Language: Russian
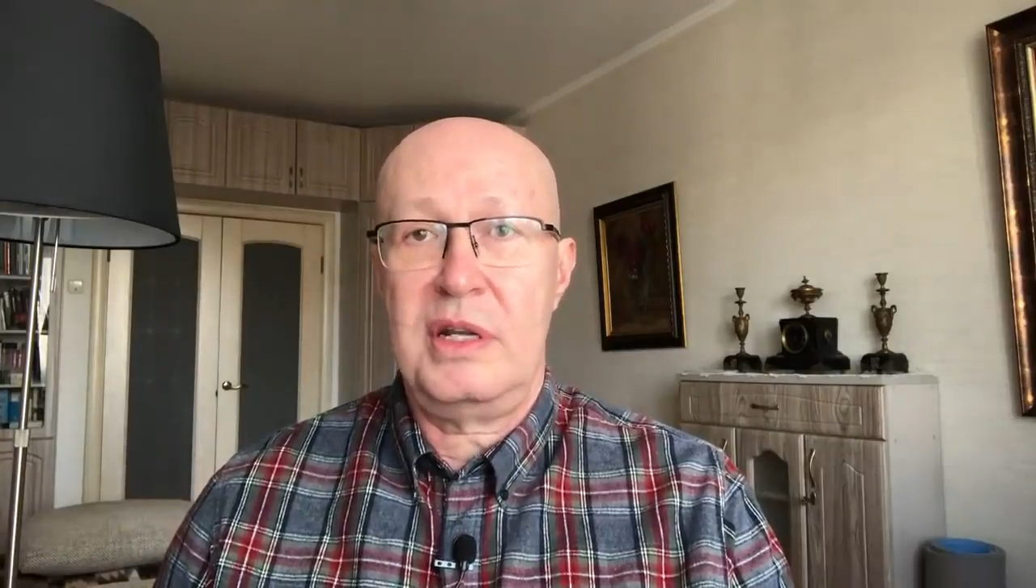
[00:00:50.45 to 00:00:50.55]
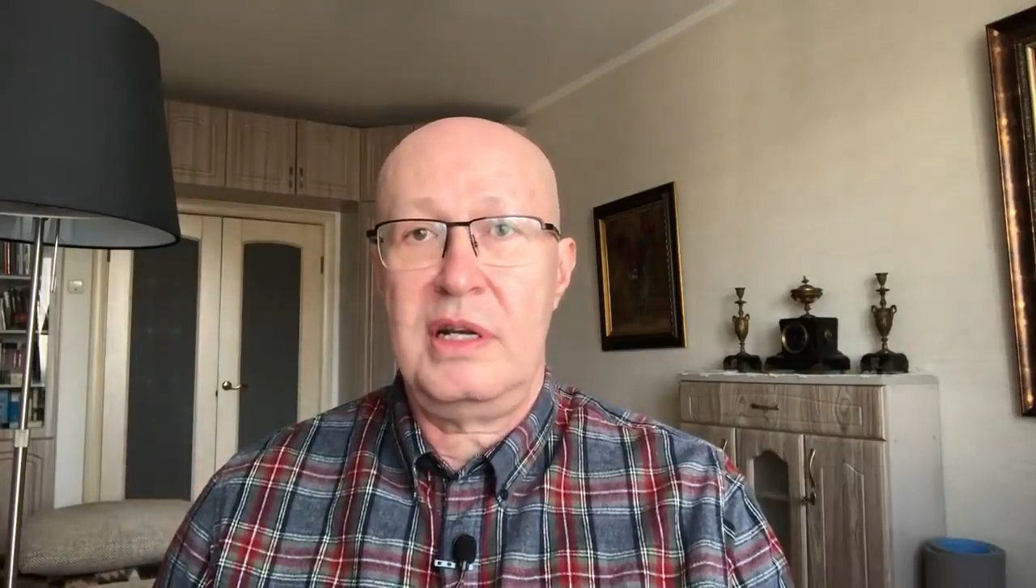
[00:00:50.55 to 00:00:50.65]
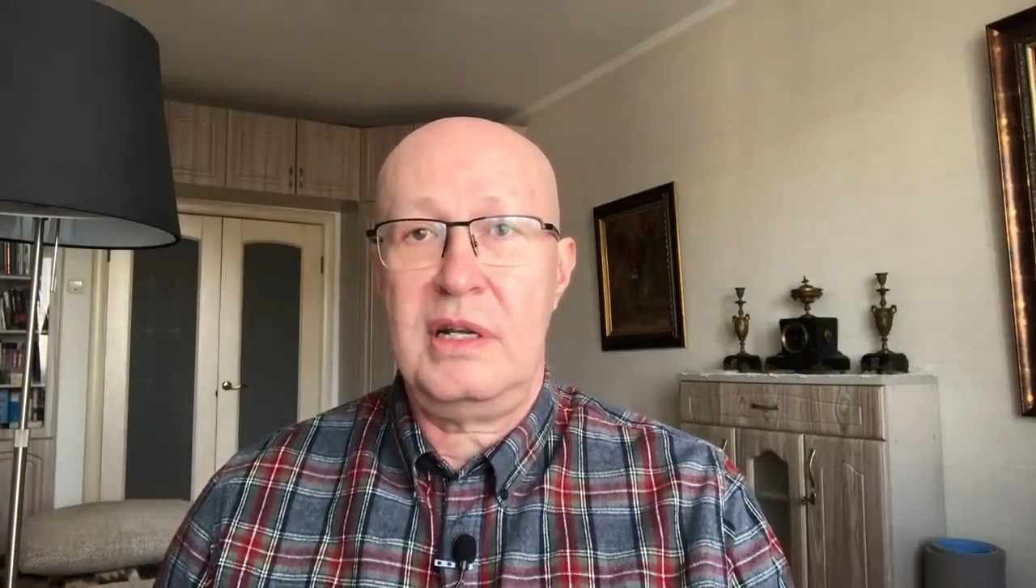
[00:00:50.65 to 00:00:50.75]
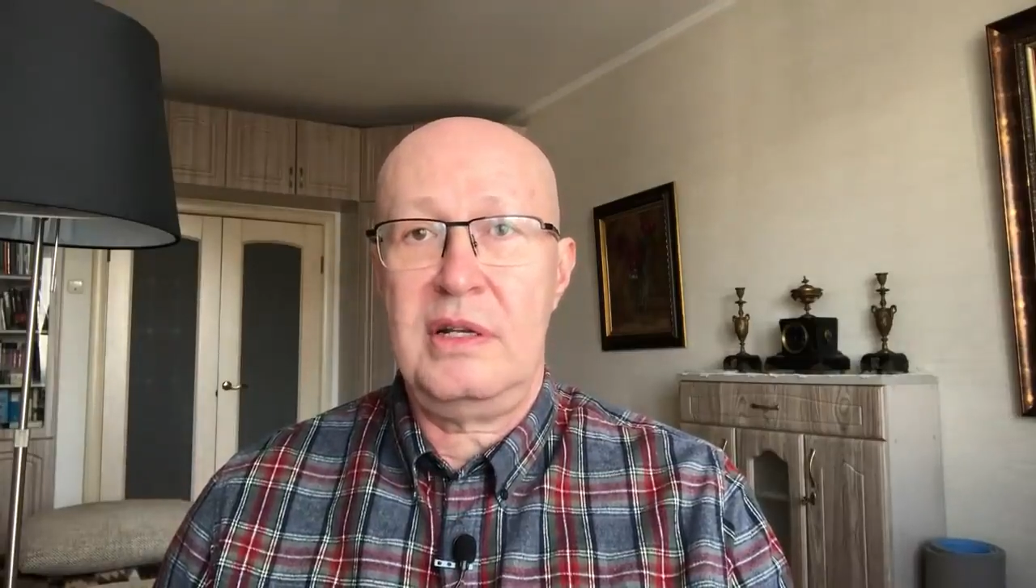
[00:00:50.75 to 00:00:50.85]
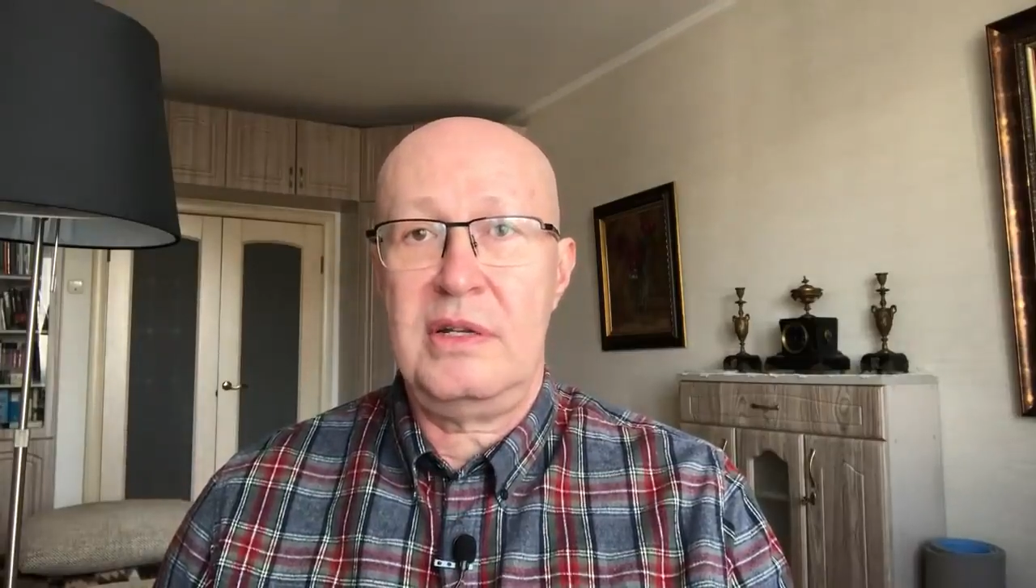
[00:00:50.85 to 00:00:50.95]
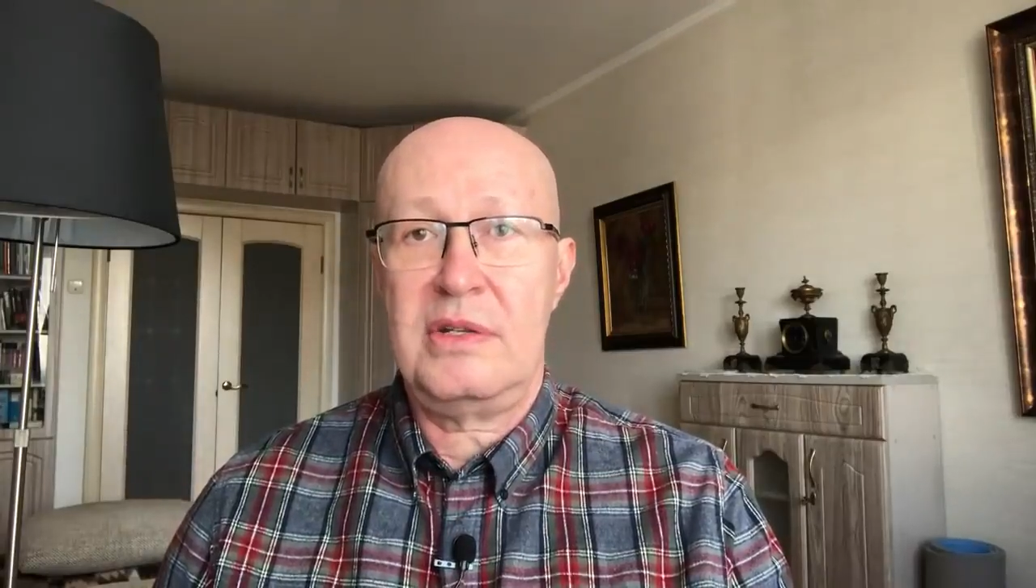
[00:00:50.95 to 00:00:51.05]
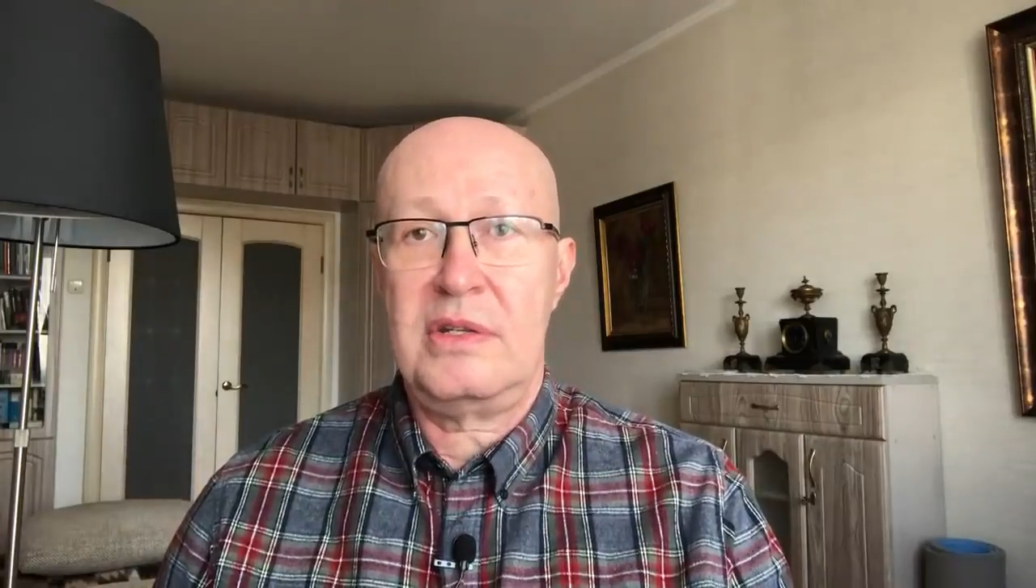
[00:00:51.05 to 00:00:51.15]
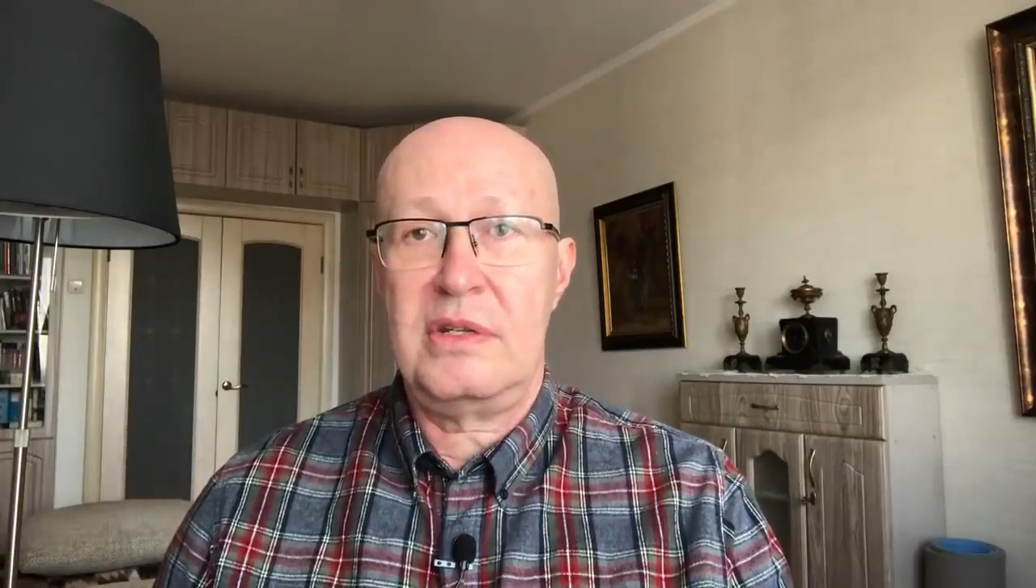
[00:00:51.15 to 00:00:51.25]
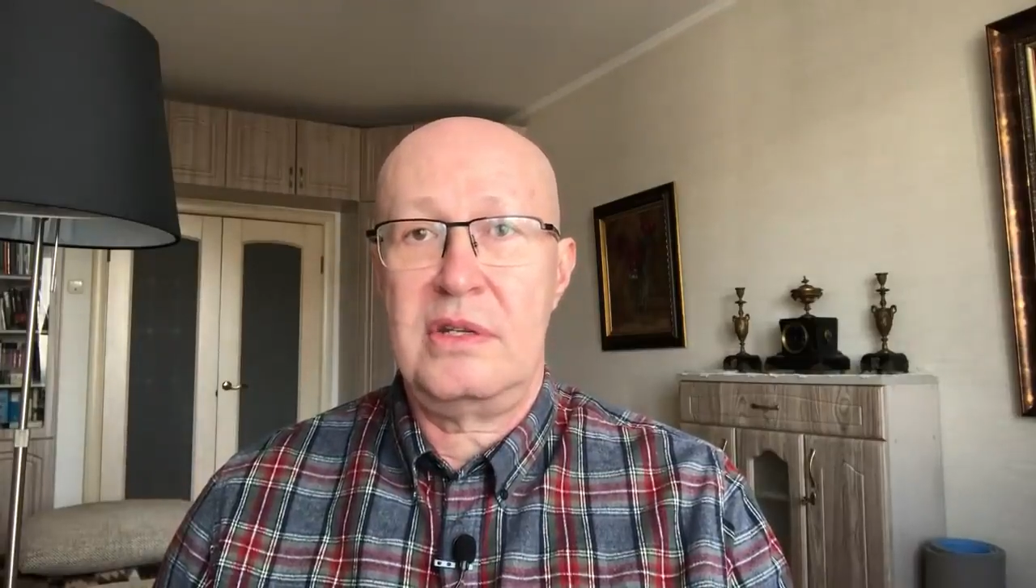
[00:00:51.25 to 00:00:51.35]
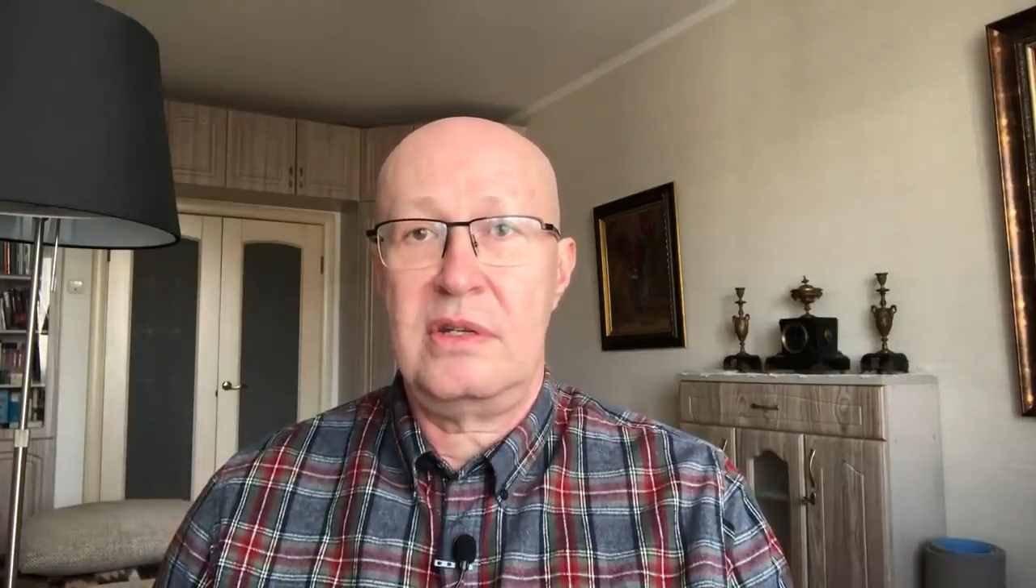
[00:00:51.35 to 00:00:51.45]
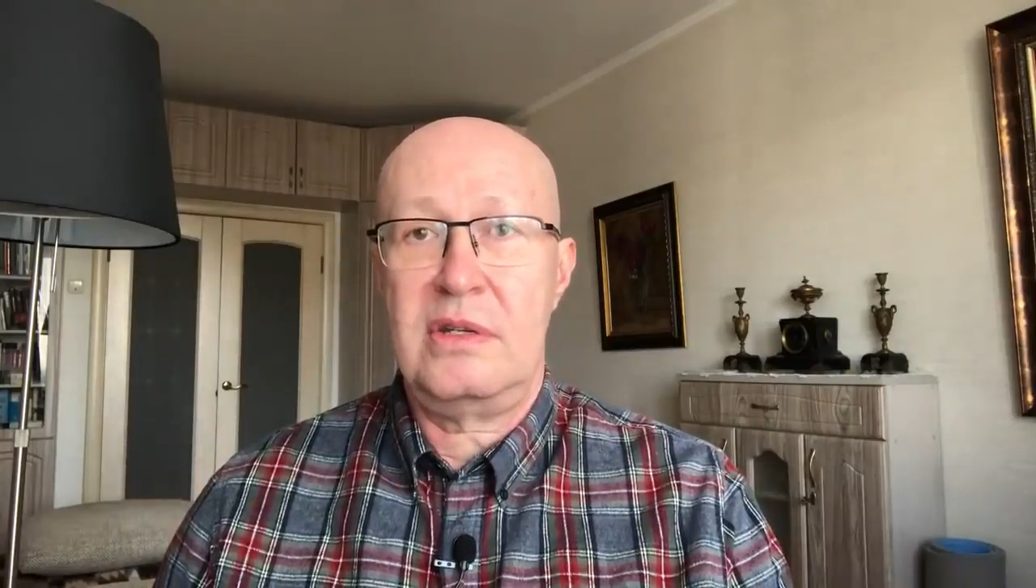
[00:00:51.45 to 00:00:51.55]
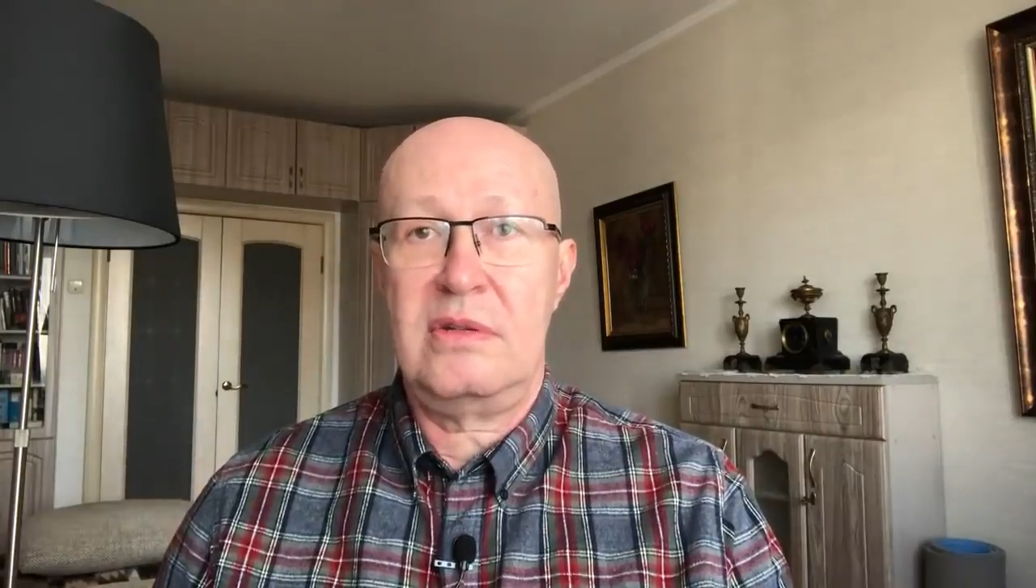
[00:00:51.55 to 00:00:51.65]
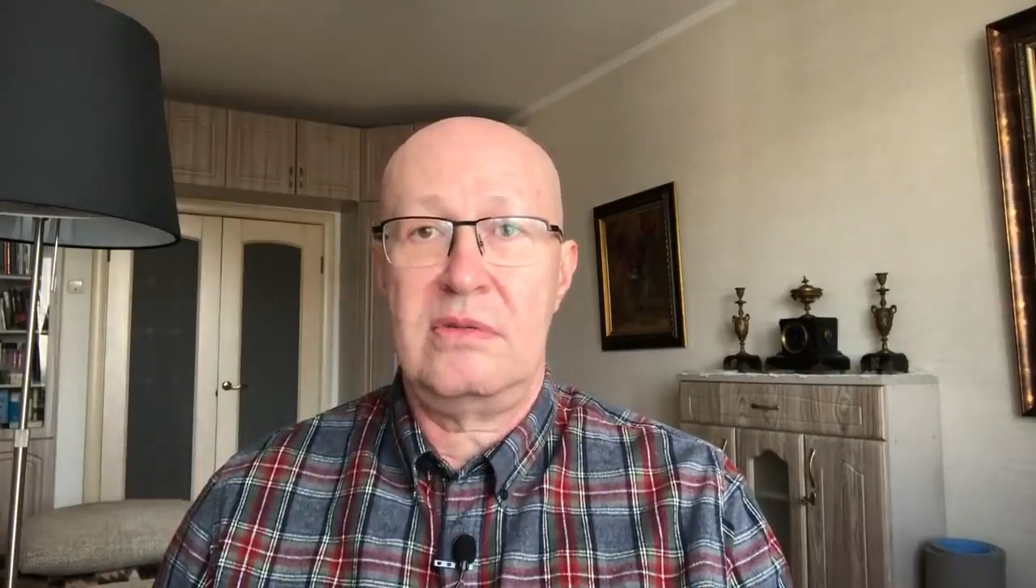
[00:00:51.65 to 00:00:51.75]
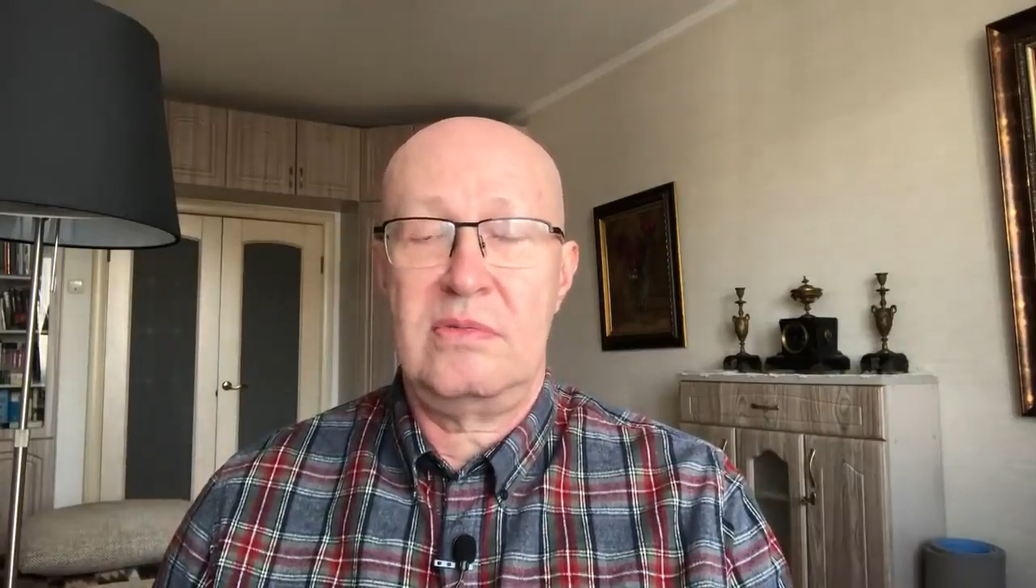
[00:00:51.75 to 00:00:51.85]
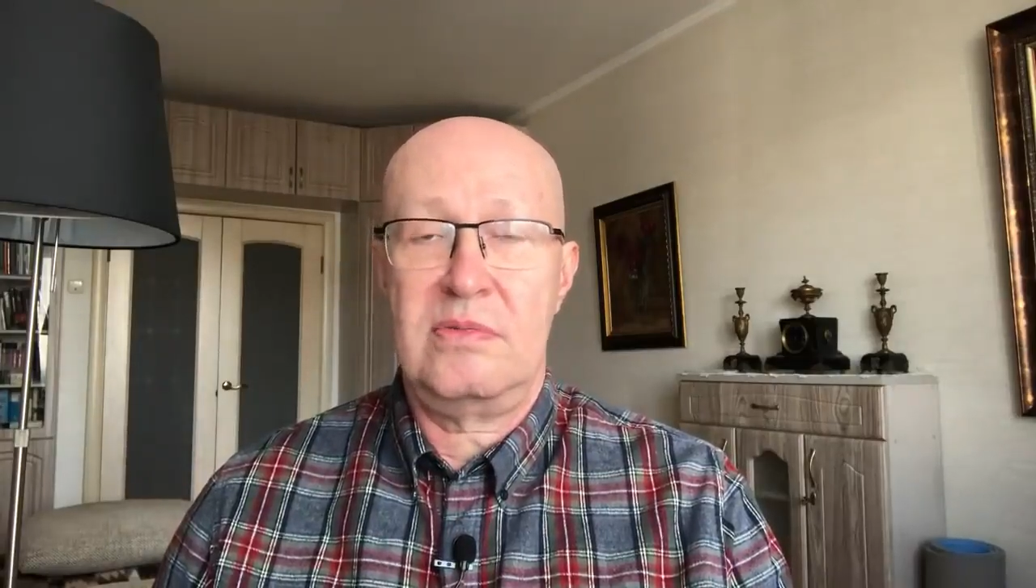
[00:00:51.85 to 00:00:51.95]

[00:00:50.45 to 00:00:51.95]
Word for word: реальности,